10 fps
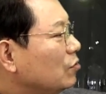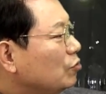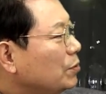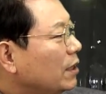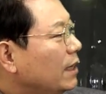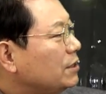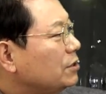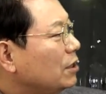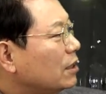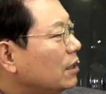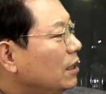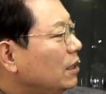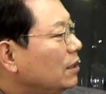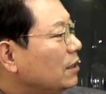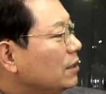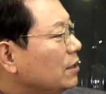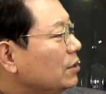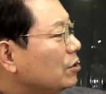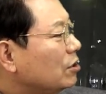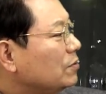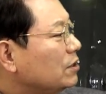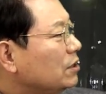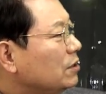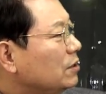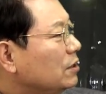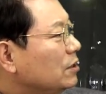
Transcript: 투표 하나 했죠 아까? 여러분들은